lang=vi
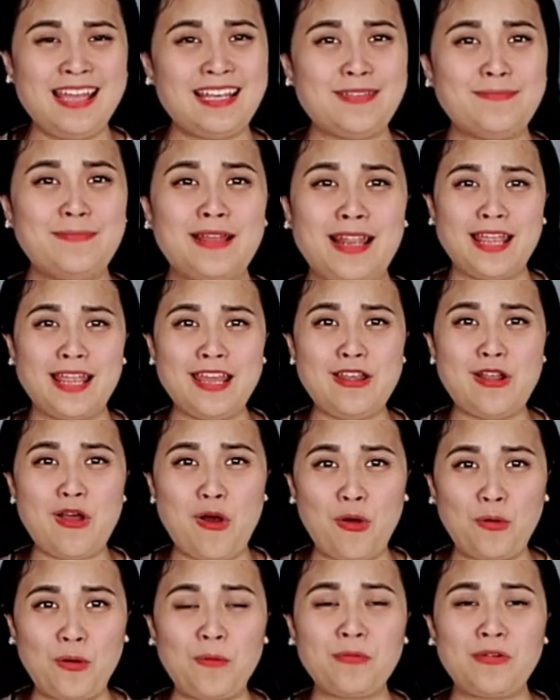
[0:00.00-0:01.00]
để lấy
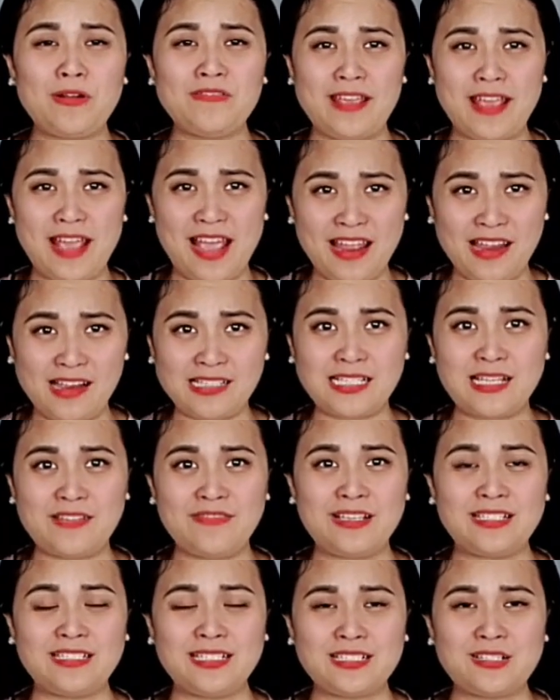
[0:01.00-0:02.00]
đồ đúng không quý vị ai ở
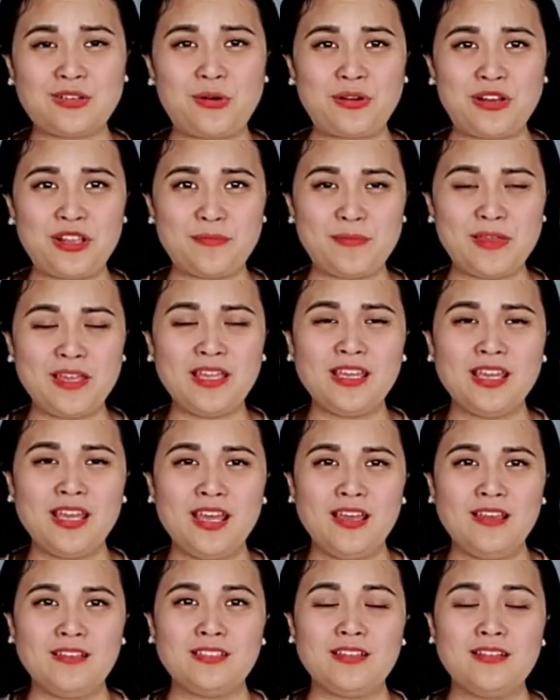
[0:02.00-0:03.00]
San Francisco thì biết
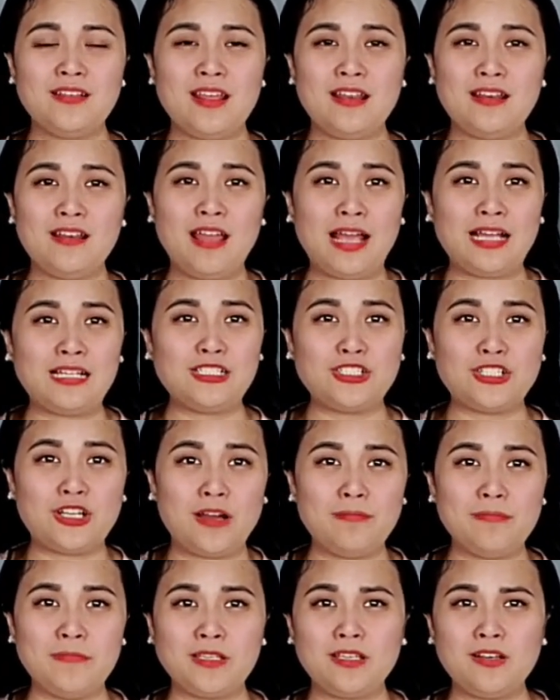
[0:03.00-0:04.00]
cho nên nó ăn
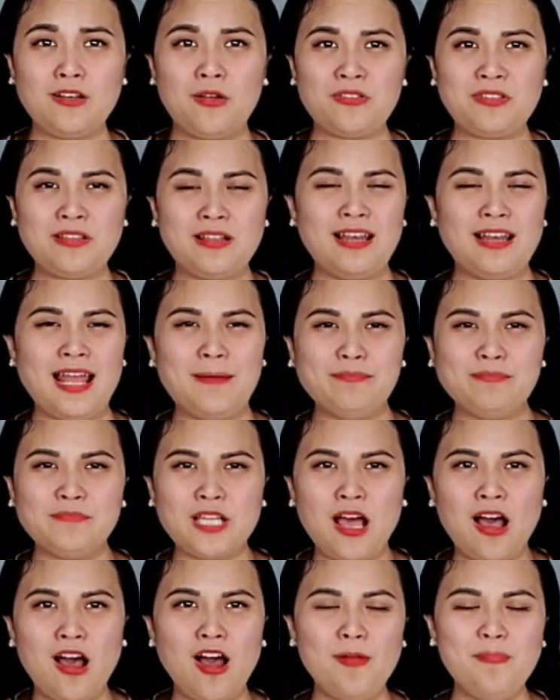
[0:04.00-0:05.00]
trộm những cái đồ như là
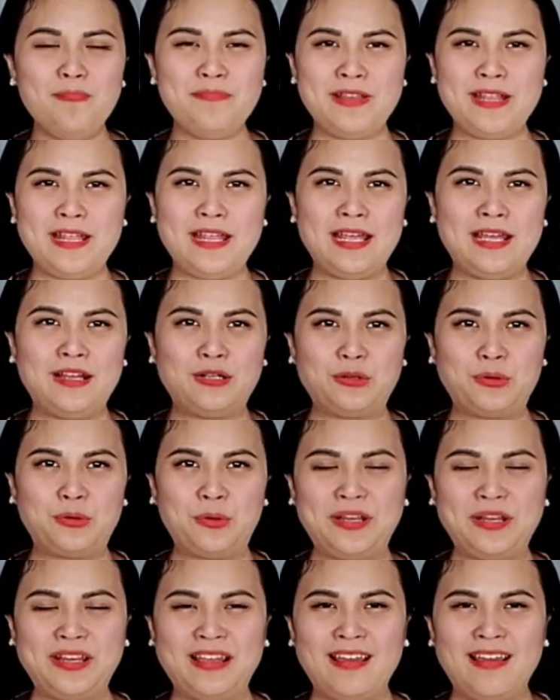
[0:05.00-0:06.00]
laptop nè
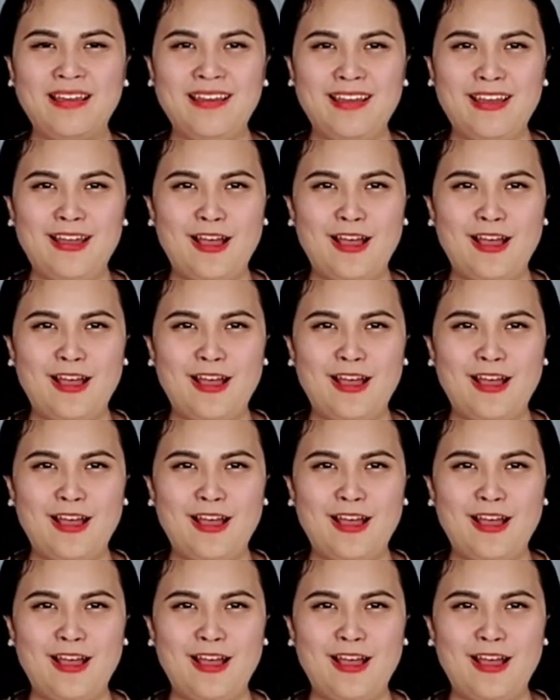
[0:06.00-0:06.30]
rồi à,